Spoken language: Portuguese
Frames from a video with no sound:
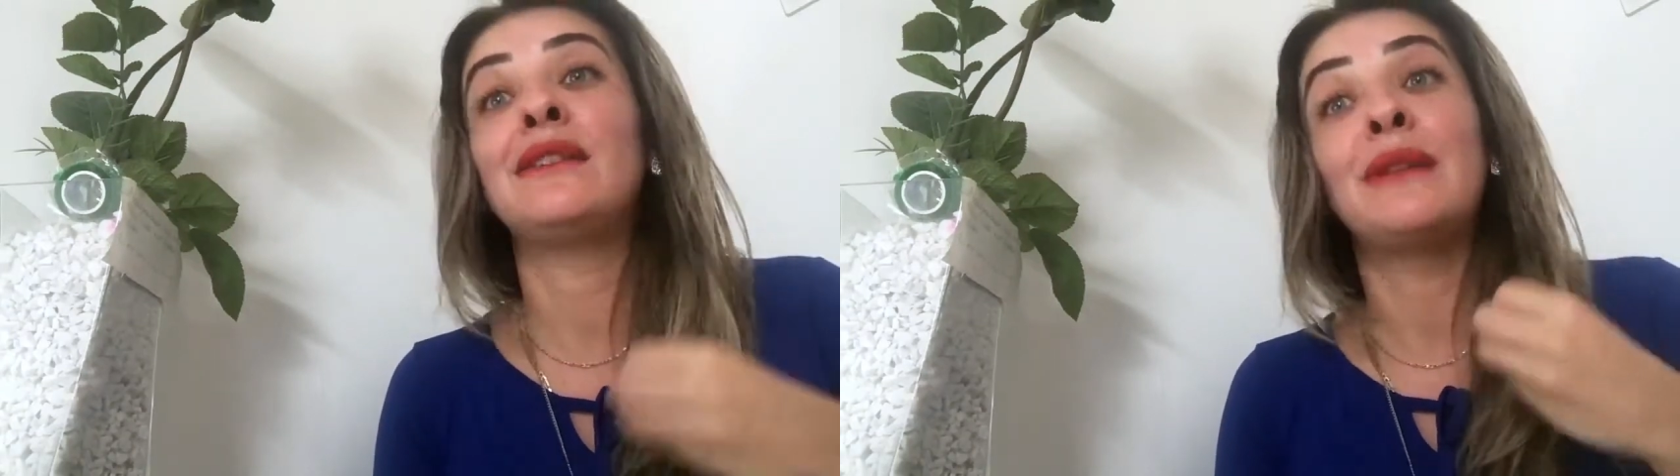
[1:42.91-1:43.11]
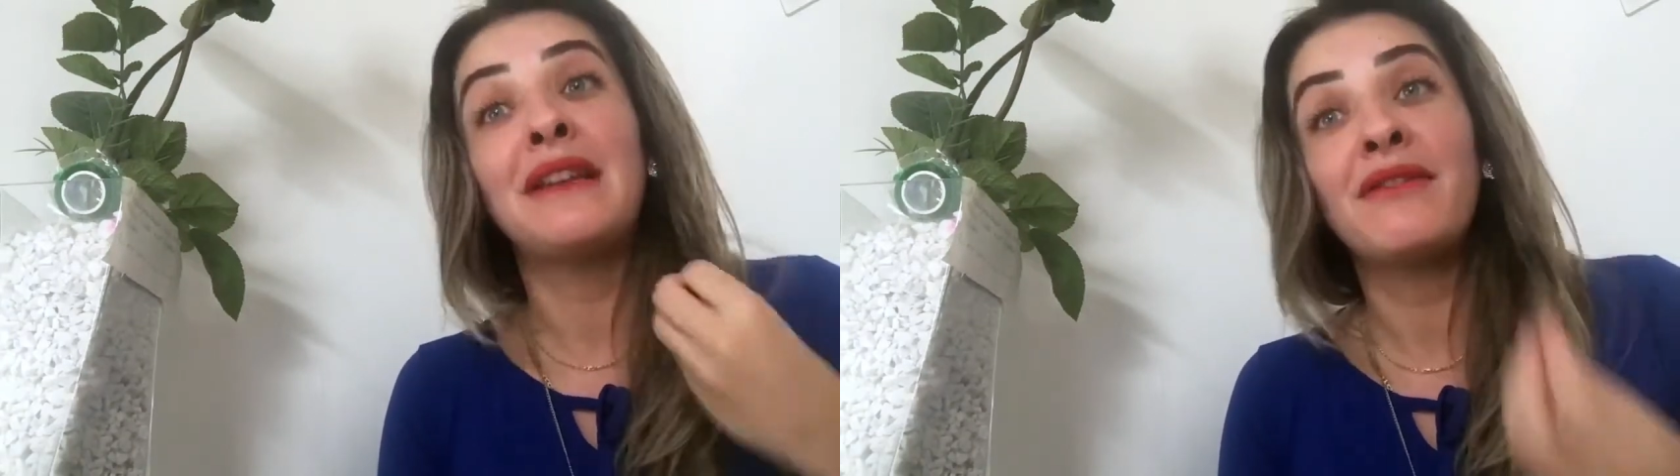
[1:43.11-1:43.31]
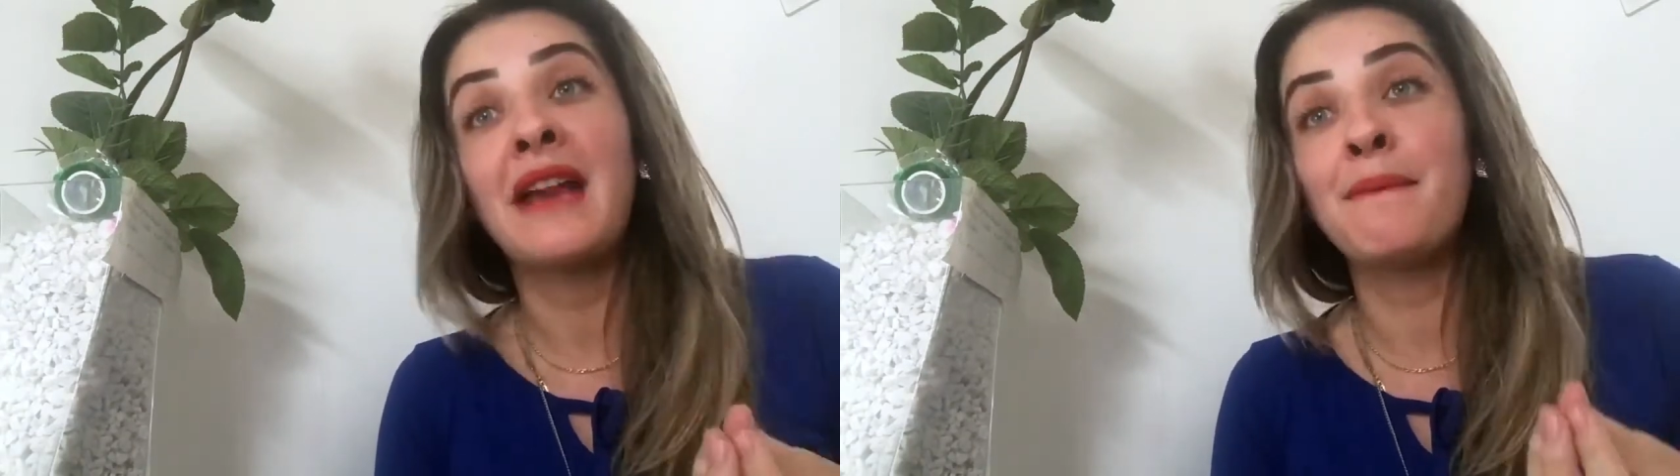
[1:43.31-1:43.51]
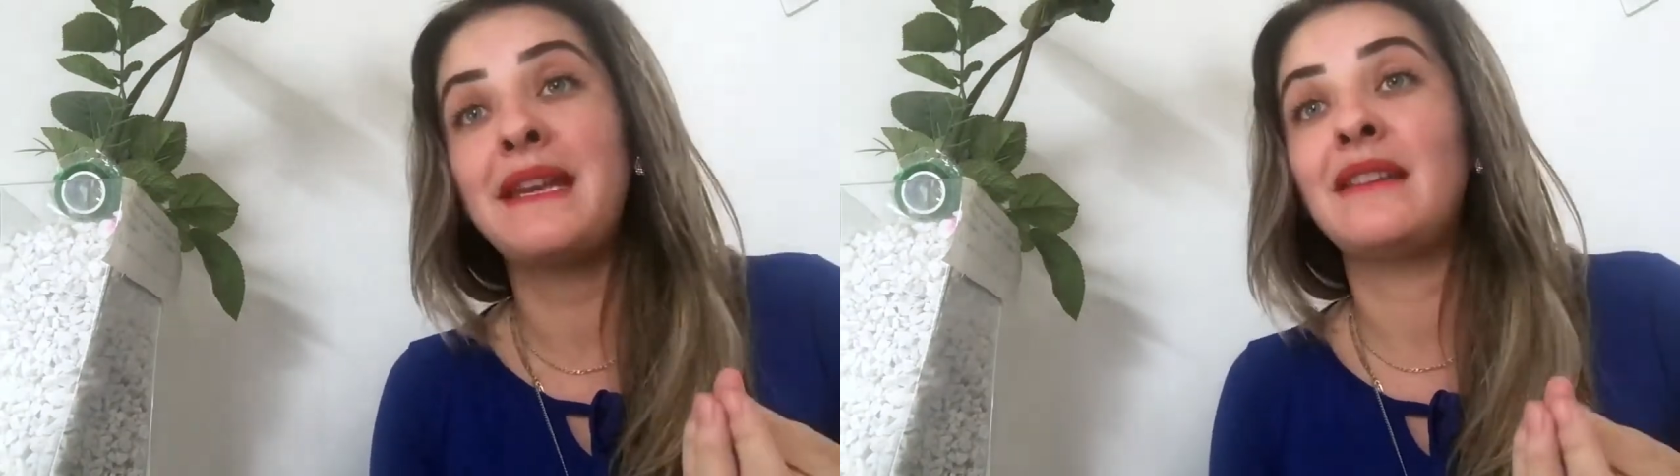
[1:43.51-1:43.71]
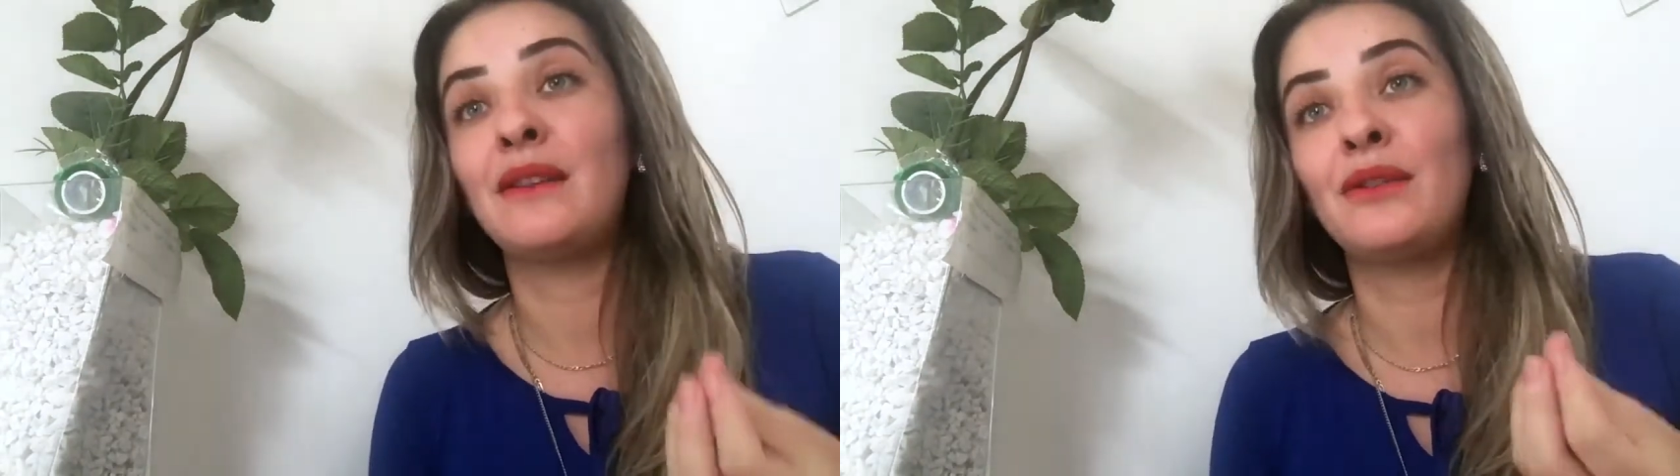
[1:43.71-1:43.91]
é o
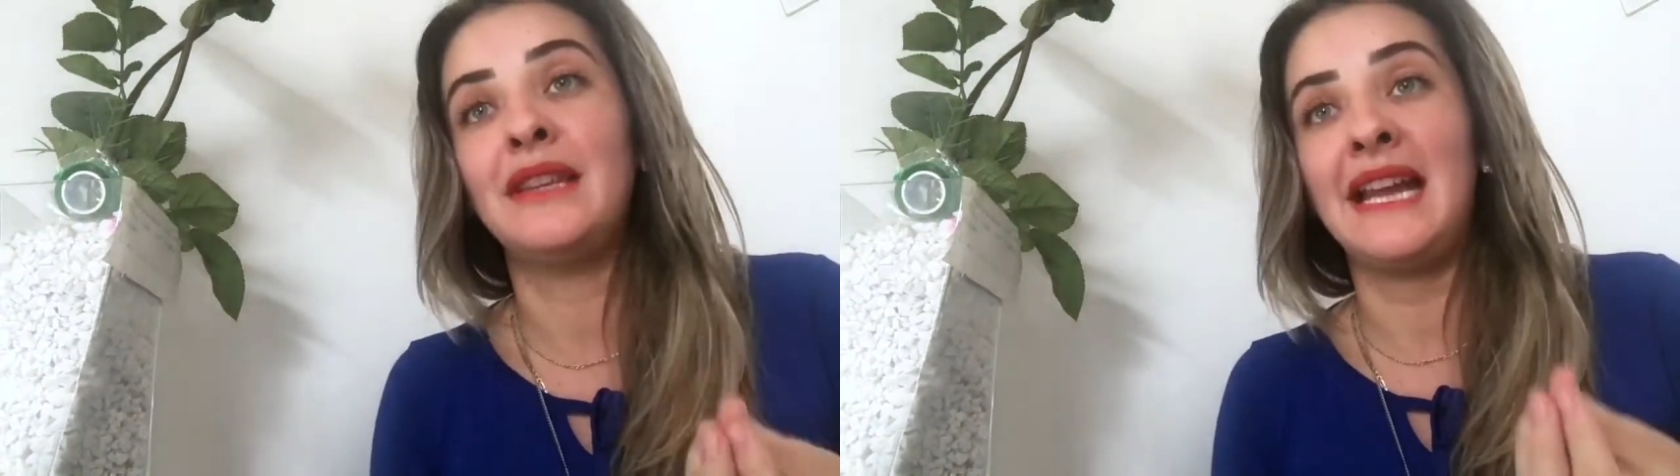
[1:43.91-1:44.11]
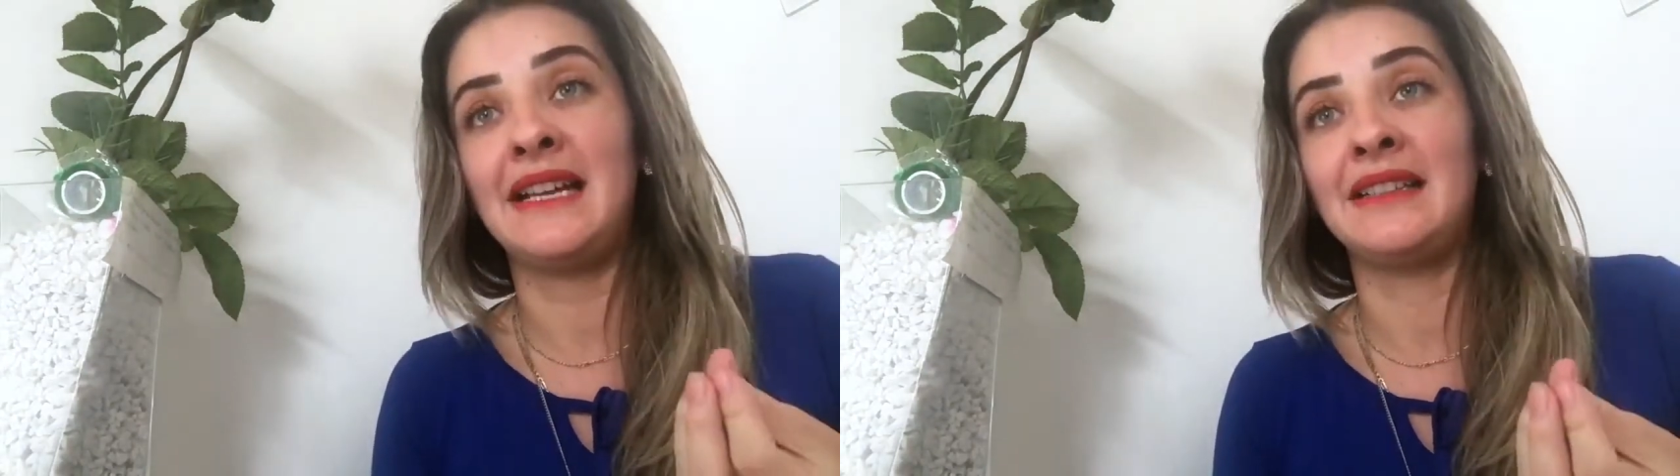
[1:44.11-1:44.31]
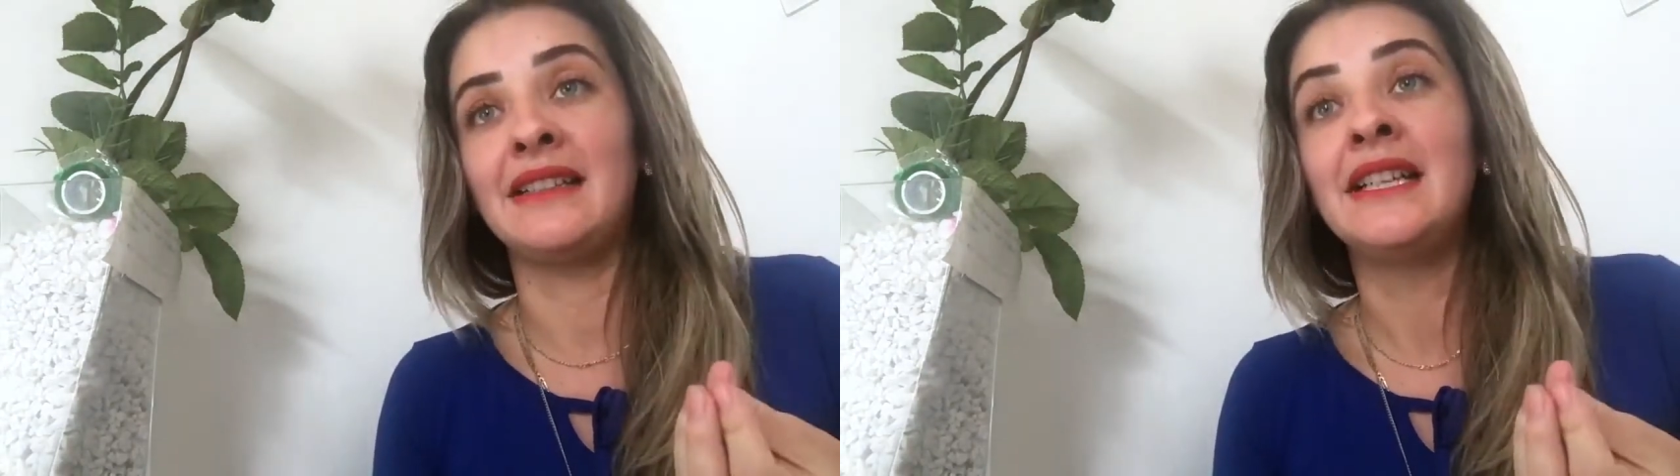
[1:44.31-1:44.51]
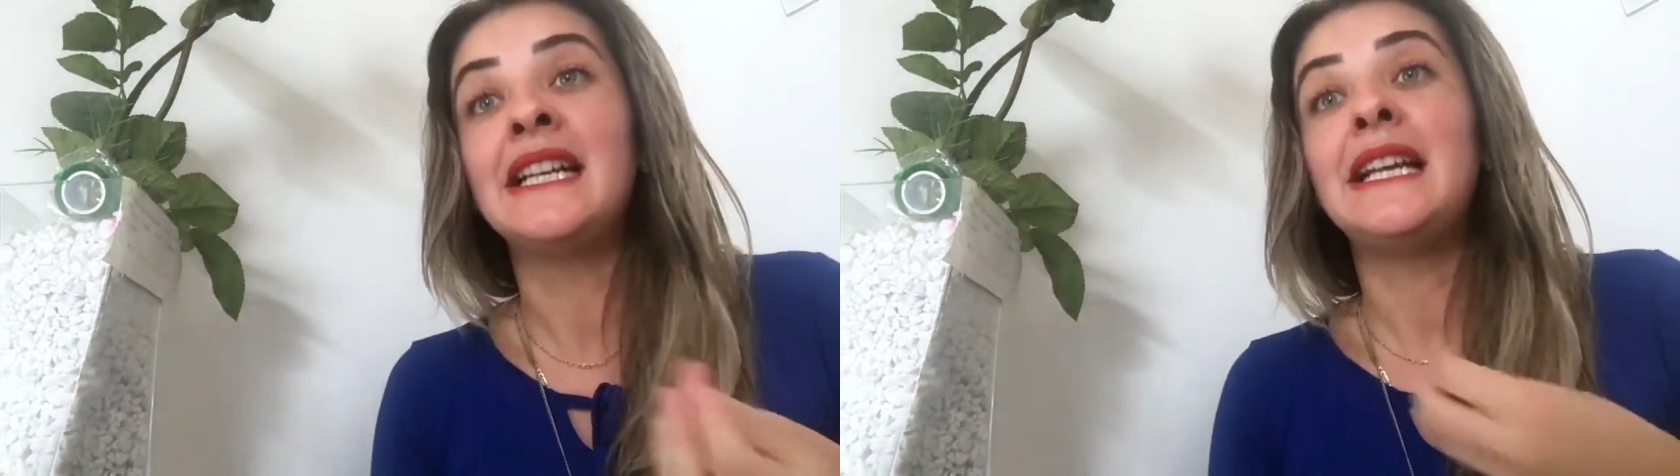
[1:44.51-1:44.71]
livre-arbítrio dela.